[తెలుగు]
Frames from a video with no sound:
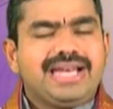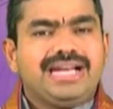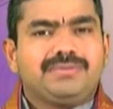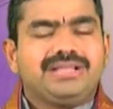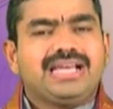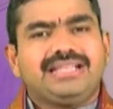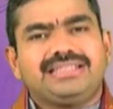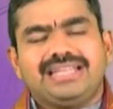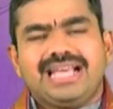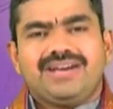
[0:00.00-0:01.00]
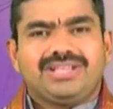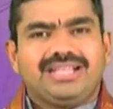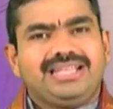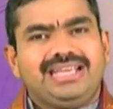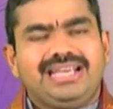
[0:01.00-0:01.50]
అనేటప్పుడు దరిద్ర దేవత
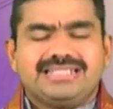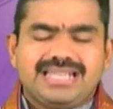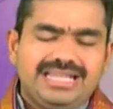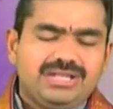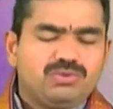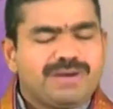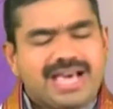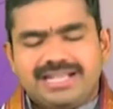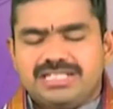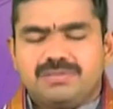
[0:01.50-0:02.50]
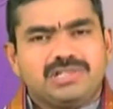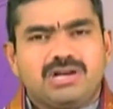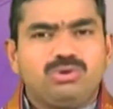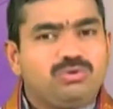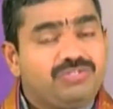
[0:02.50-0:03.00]
అంది చెల్లి నువ్వు బాగానే
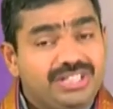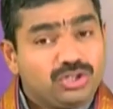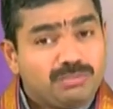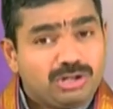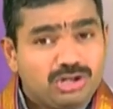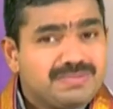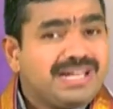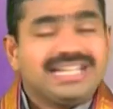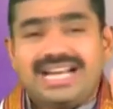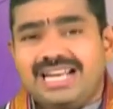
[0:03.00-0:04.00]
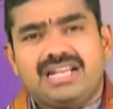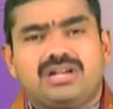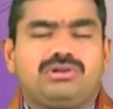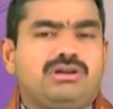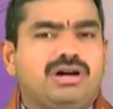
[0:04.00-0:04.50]
చెప్తున్నావు నువ్వు వీధి బయటికి
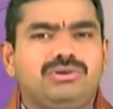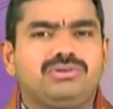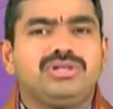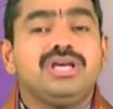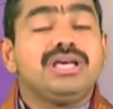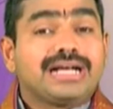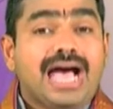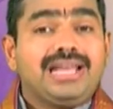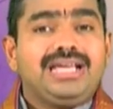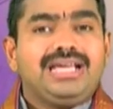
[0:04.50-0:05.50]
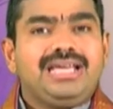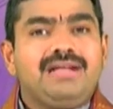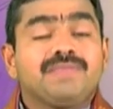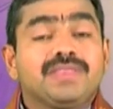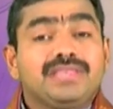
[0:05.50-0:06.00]
వెళ్ళలేనంటున్నావు కానీ
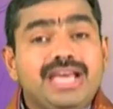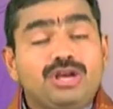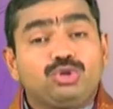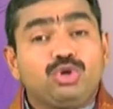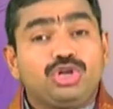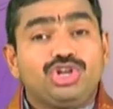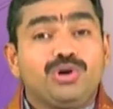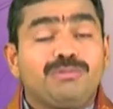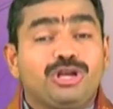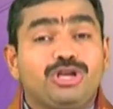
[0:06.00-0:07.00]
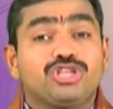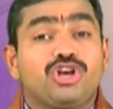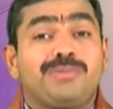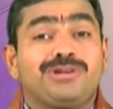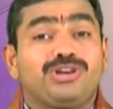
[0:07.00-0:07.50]
నేను దొడ్డు గుమ్మంలోంచి
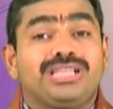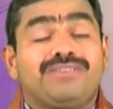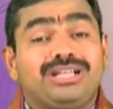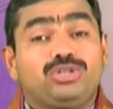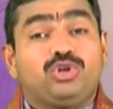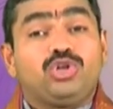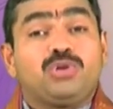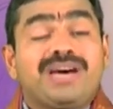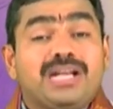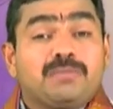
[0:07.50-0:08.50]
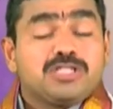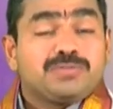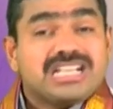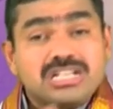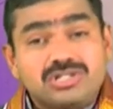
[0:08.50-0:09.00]
లోపలికి వద్దామంటే దొడ్డు గుమ్మానికి
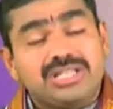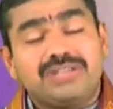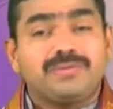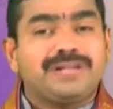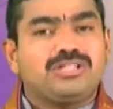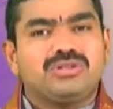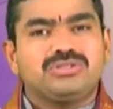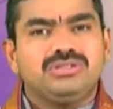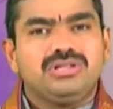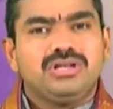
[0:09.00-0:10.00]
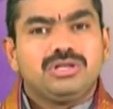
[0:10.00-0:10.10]
పసుపు రాసేస్తుంది ఇప్పుడు ప్రతిరోజు